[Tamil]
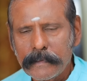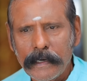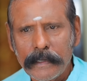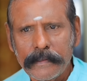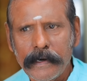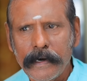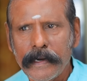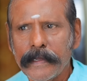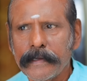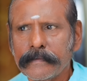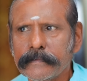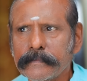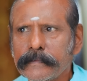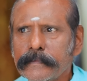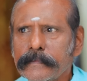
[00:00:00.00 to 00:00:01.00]
அதனால தான்
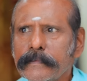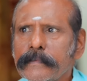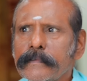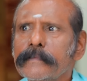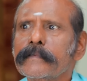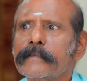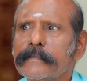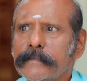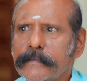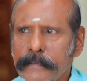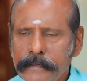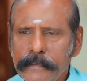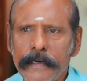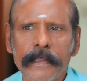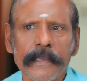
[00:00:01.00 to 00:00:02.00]

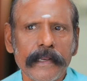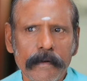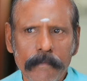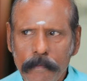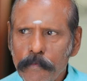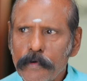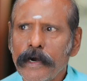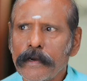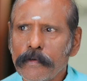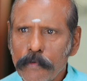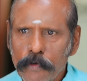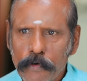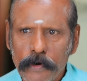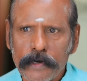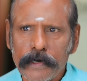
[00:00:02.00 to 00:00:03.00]
சிந்து இன்னைக்கு நம்ம முன்னாடி
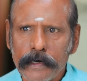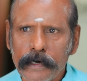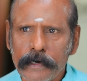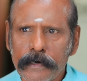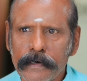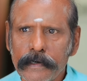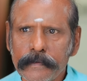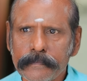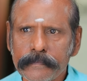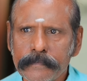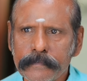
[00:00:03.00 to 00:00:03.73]
உயிரோட நின்றுகிட்டு இருக்கா